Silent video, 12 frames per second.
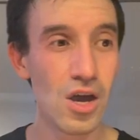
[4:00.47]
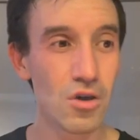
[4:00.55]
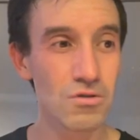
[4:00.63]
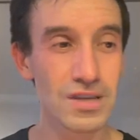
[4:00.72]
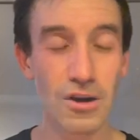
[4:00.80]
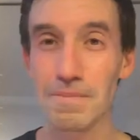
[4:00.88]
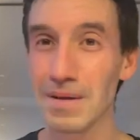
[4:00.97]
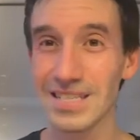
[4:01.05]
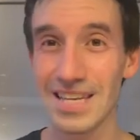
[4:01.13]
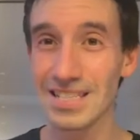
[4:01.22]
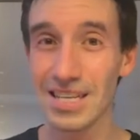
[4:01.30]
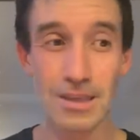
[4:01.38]
un salón para
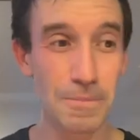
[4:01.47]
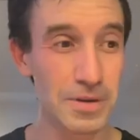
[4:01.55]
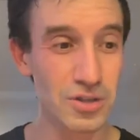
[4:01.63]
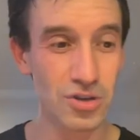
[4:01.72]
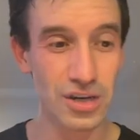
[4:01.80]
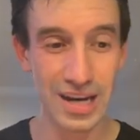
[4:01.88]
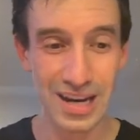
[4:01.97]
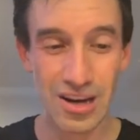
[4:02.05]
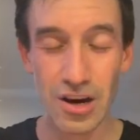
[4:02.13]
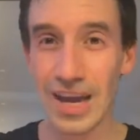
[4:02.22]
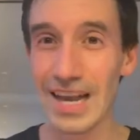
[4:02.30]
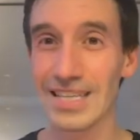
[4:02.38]
600 personas,
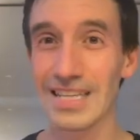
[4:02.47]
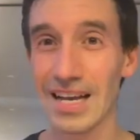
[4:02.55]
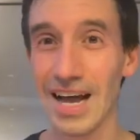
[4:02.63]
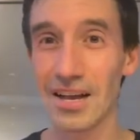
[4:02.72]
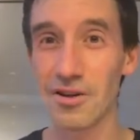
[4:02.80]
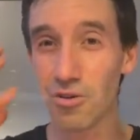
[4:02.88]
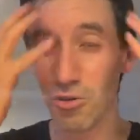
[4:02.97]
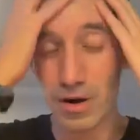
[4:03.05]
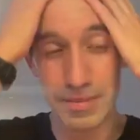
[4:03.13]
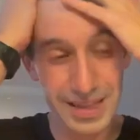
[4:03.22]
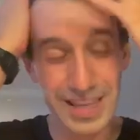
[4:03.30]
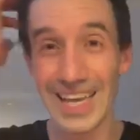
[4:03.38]
el escenario con
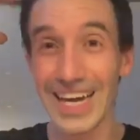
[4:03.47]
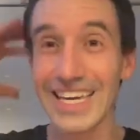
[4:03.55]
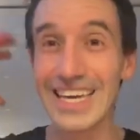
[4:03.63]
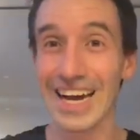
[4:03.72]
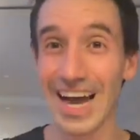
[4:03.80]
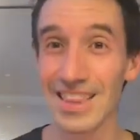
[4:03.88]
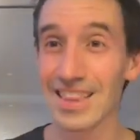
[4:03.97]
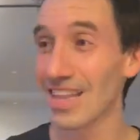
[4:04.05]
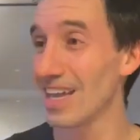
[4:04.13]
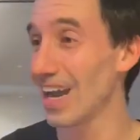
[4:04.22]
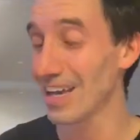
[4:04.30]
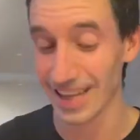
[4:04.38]
una pantalla
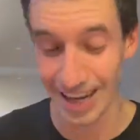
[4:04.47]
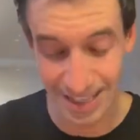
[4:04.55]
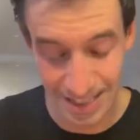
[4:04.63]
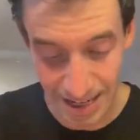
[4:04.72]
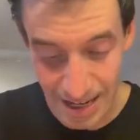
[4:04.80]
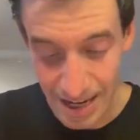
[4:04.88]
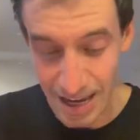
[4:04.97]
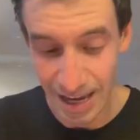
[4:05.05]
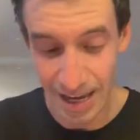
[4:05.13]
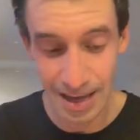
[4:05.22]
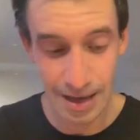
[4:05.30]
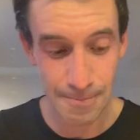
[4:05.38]
gigante atrás
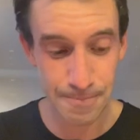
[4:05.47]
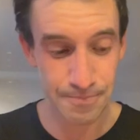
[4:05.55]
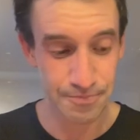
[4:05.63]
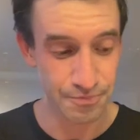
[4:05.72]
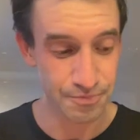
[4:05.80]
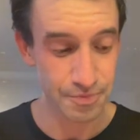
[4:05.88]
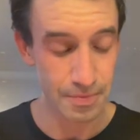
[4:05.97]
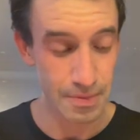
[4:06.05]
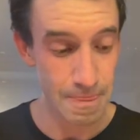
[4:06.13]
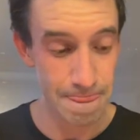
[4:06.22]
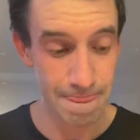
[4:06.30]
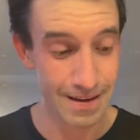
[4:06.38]
y,
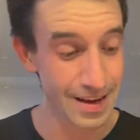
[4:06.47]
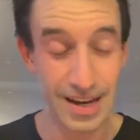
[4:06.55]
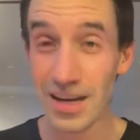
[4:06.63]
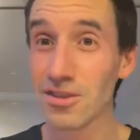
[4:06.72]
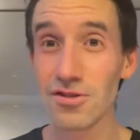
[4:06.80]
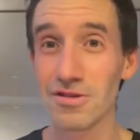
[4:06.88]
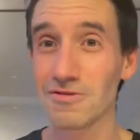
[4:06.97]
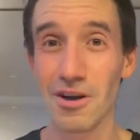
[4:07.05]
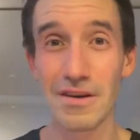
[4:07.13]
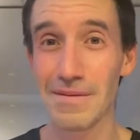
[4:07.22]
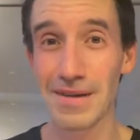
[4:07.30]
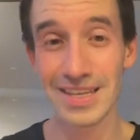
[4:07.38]
listo, no
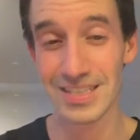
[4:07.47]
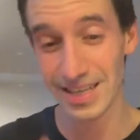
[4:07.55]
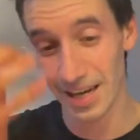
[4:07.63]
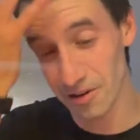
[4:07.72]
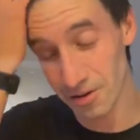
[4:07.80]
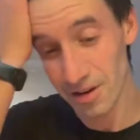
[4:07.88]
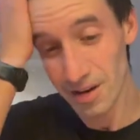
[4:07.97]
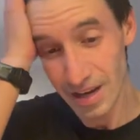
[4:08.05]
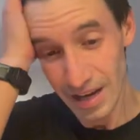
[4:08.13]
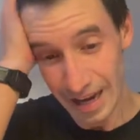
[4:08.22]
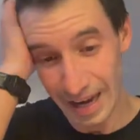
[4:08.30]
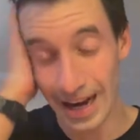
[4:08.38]
había más ensayo,
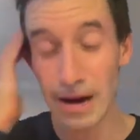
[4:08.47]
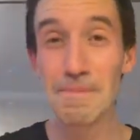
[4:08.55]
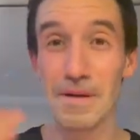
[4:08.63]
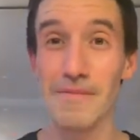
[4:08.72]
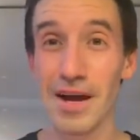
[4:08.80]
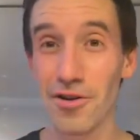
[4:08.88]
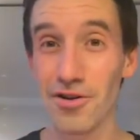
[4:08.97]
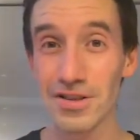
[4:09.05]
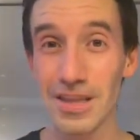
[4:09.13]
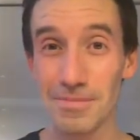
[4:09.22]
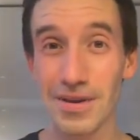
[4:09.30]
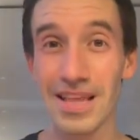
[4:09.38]
era el primero
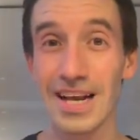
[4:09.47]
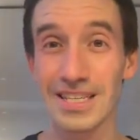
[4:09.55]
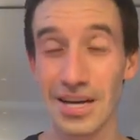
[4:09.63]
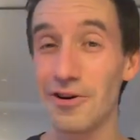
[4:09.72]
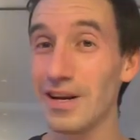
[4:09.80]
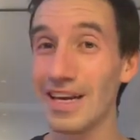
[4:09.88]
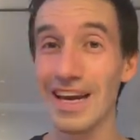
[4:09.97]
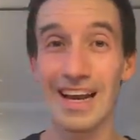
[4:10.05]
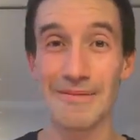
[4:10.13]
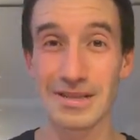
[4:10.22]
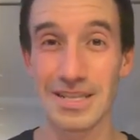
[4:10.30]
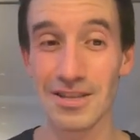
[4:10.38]
después de la Sharoni, que es
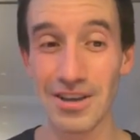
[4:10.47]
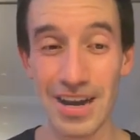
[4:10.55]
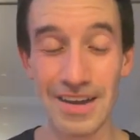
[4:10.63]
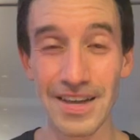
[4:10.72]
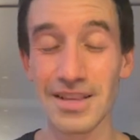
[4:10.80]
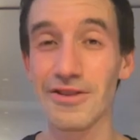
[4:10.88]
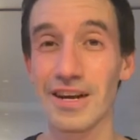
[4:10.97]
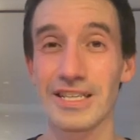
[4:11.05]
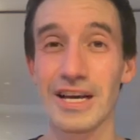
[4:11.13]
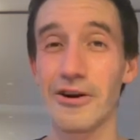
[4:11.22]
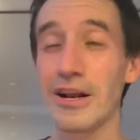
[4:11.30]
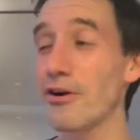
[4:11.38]
la presentadora del evento, la
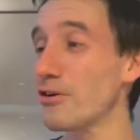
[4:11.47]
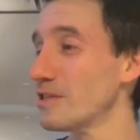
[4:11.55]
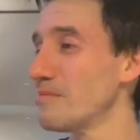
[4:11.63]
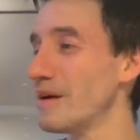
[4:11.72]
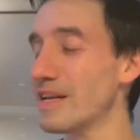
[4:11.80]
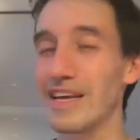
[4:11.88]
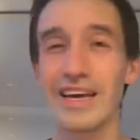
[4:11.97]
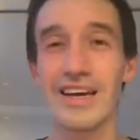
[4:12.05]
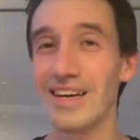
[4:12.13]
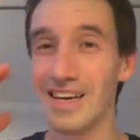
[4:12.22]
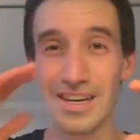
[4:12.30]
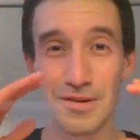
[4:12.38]
Sharoni Rosenberg,
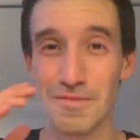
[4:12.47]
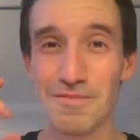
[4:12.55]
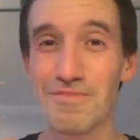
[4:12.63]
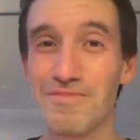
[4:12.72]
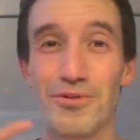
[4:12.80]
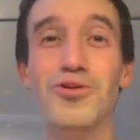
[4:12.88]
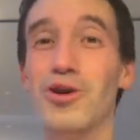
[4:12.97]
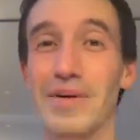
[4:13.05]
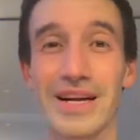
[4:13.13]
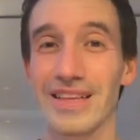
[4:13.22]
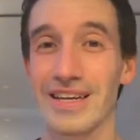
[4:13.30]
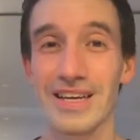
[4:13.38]
que punto
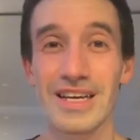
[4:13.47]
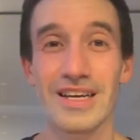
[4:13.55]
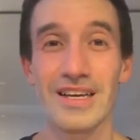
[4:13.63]
aparte,